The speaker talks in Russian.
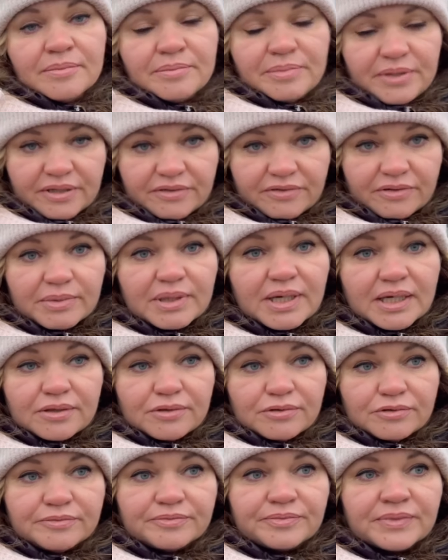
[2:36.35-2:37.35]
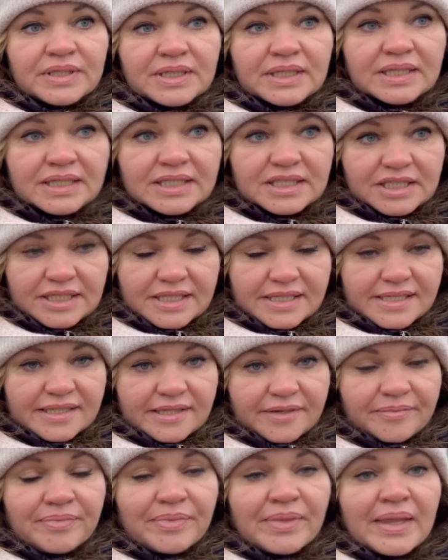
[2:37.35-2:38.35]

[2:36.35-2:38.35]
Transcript: первом году жизни.